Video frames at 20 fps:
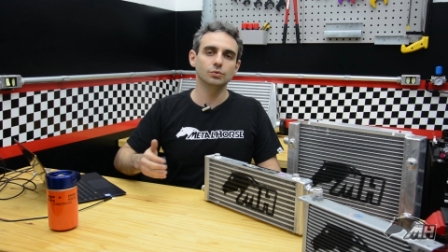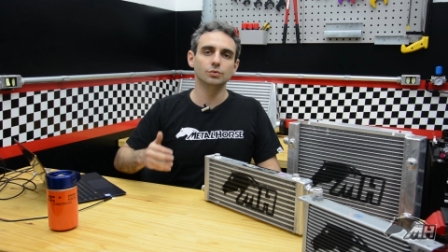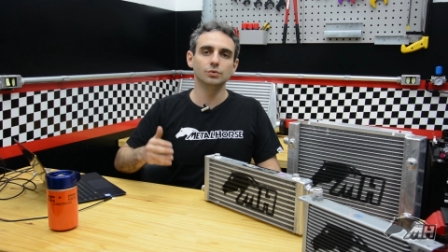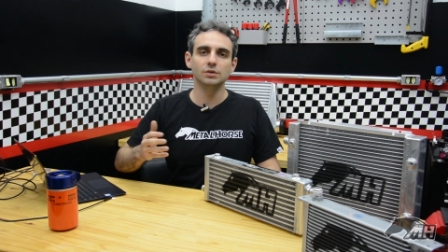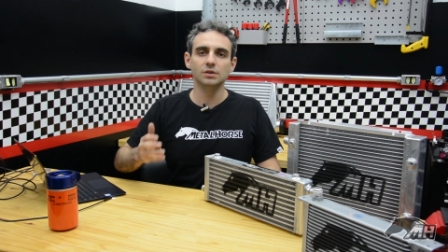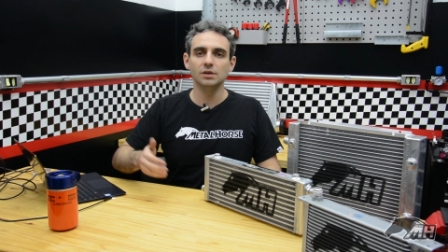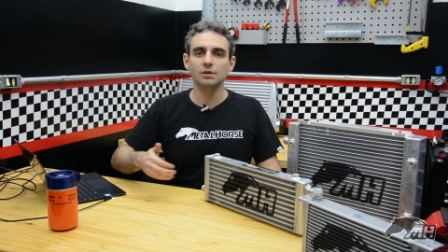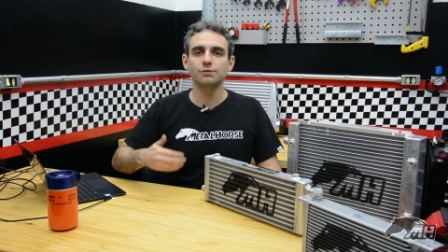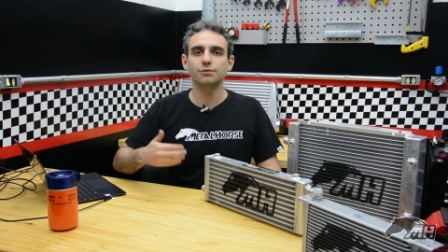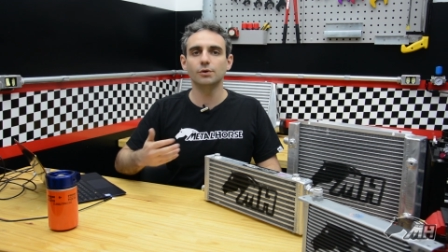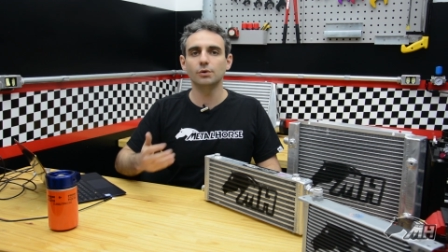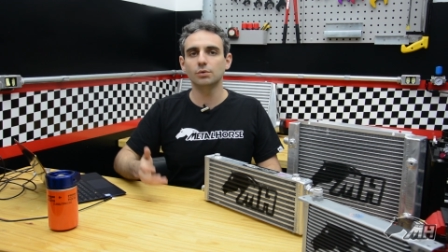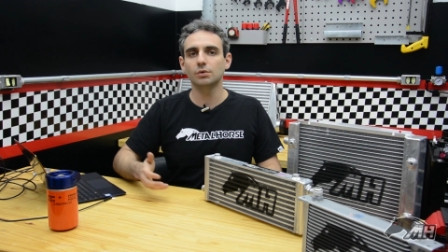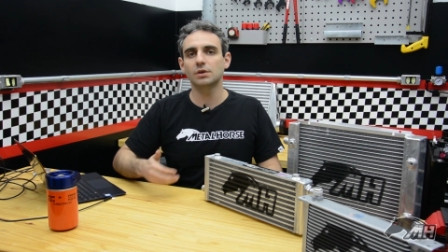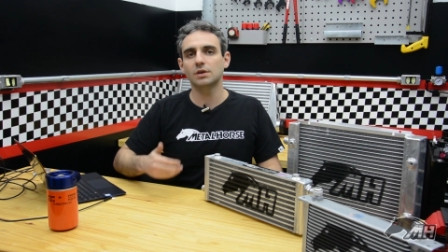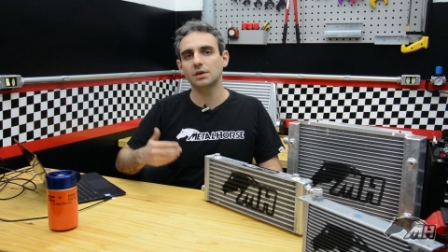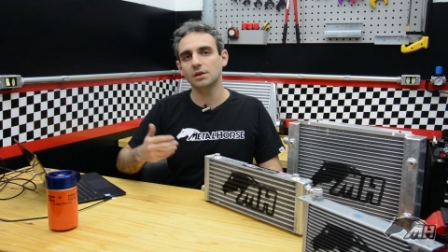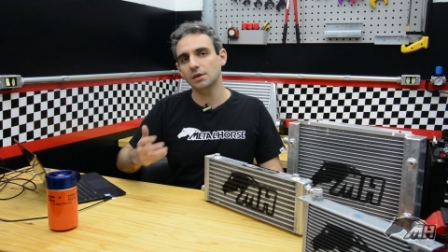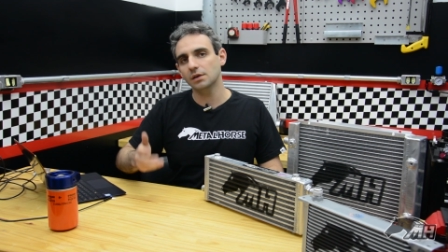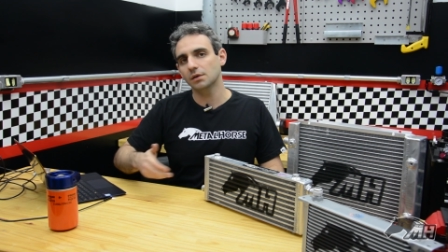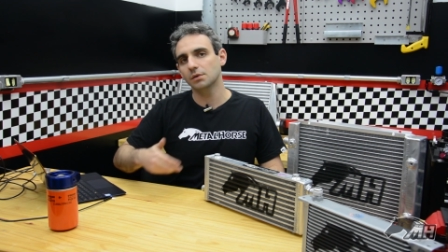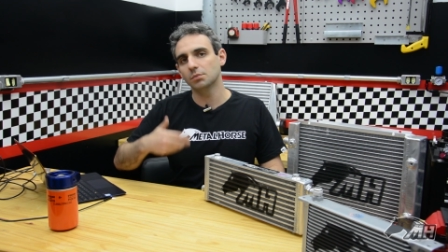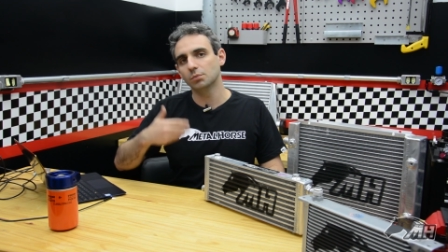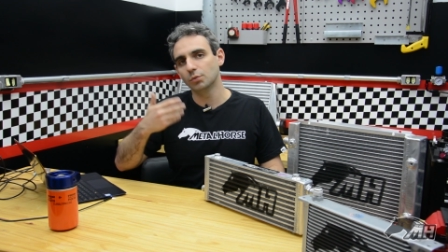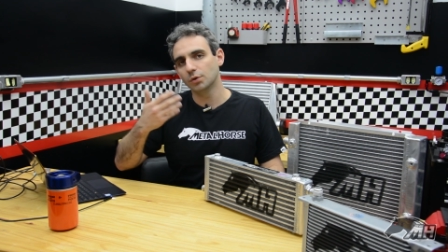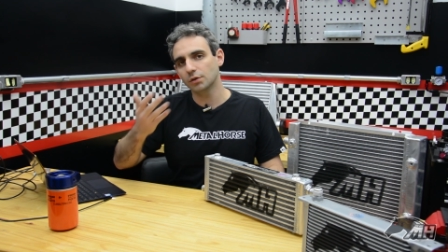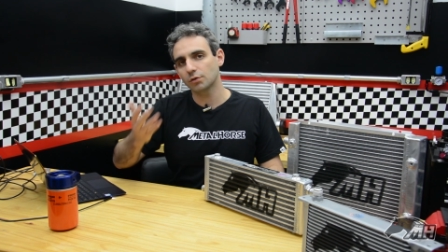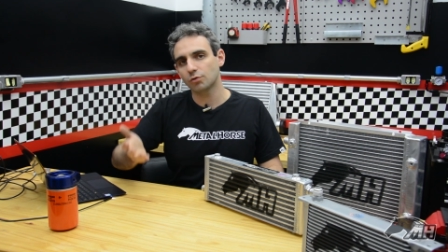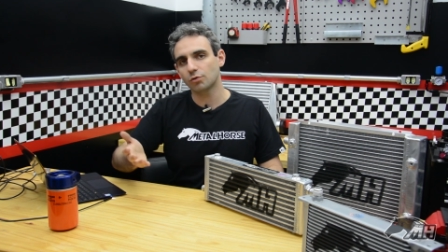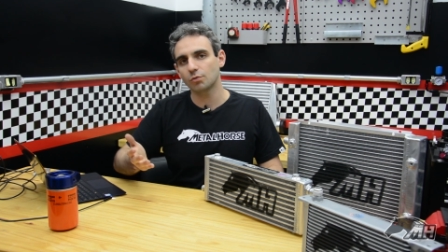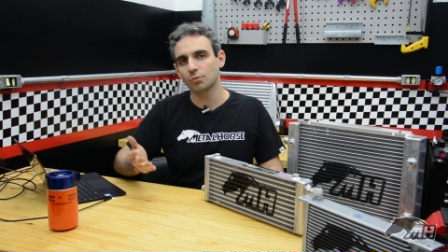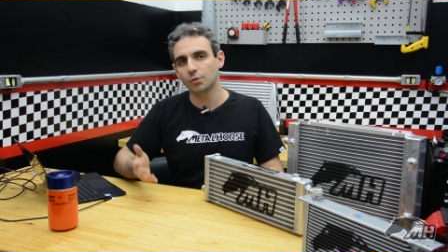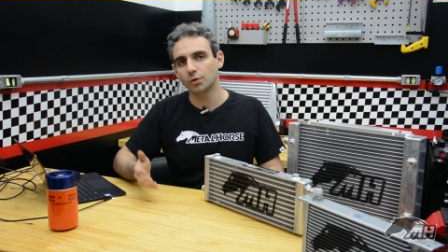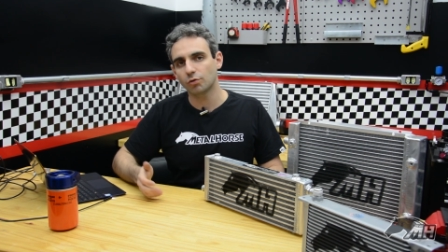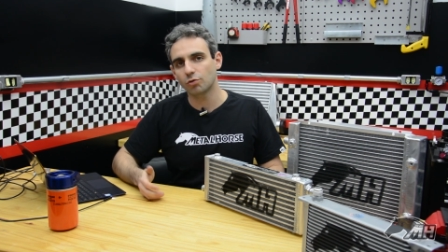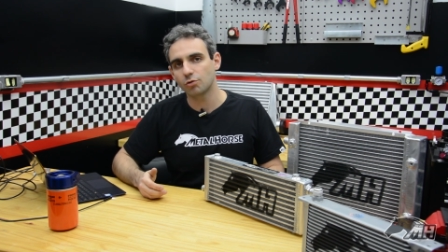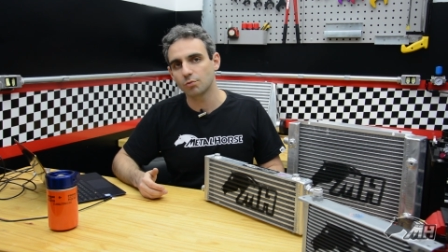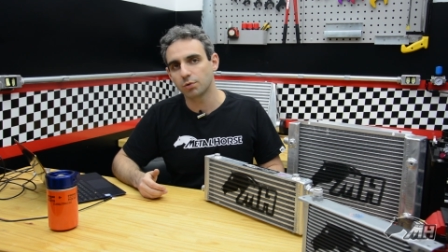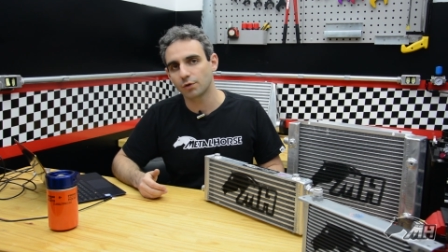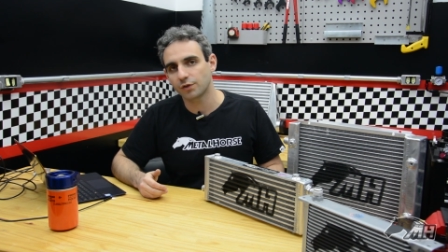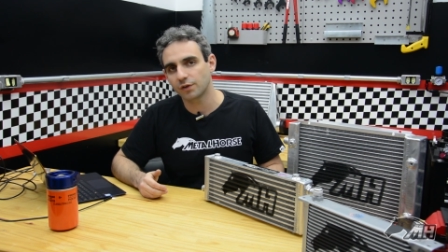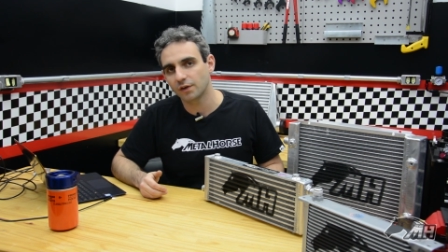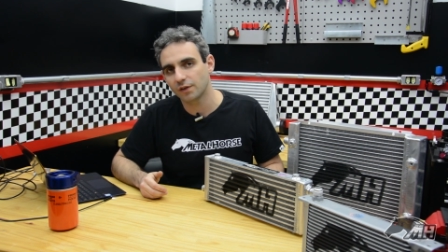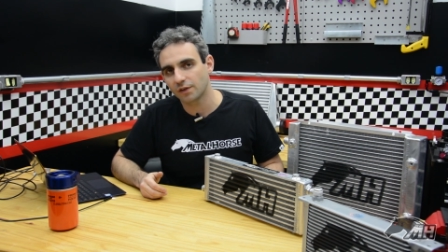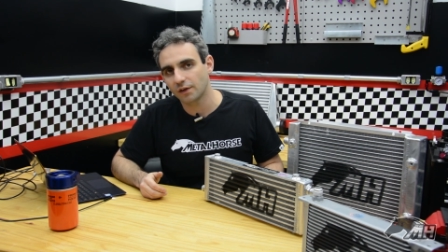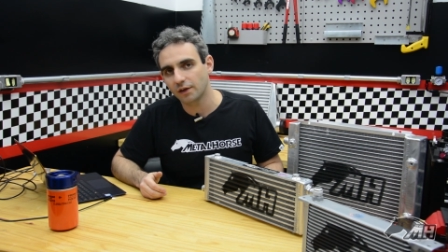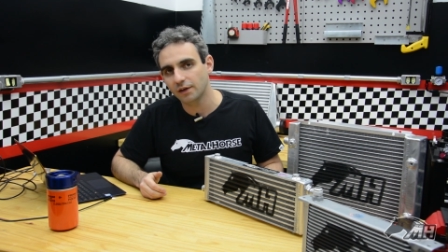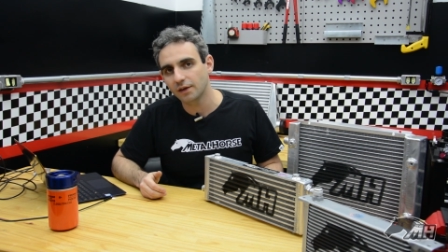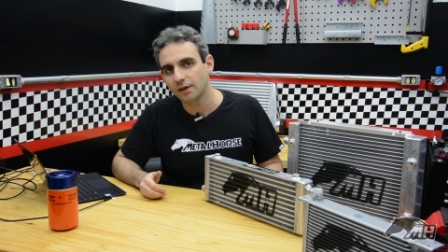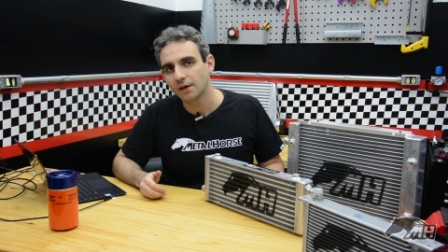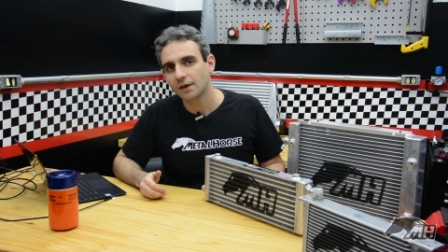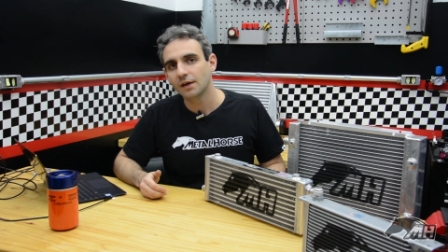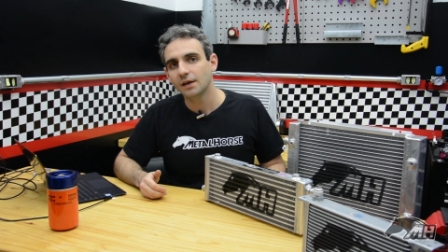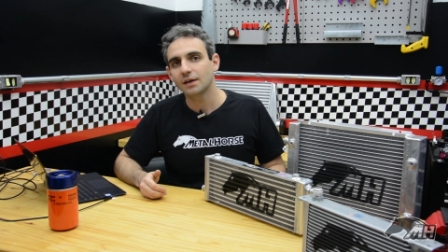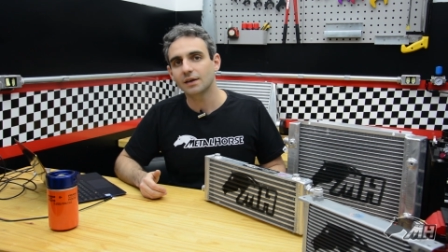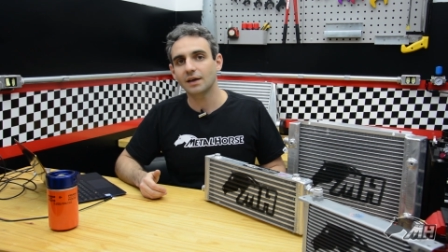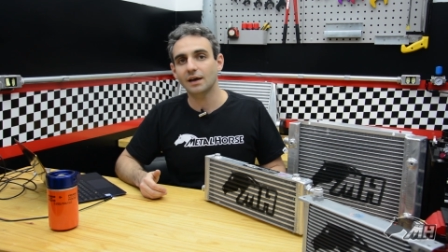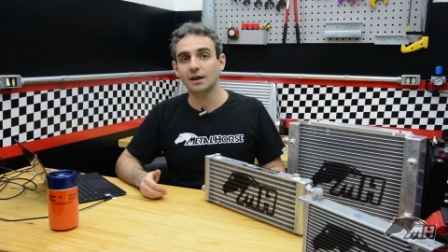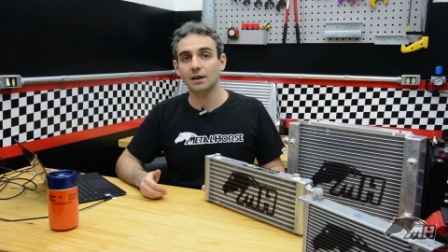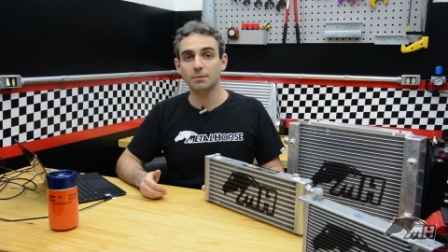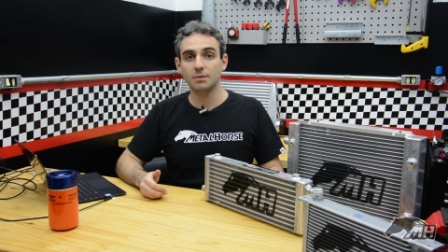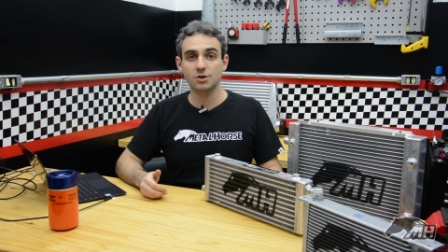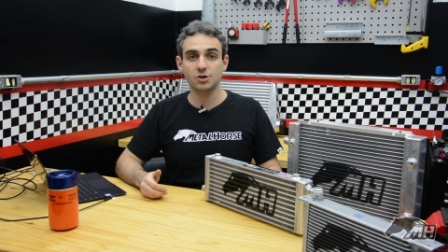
no, nível que muitos, muitos de vocês aí querem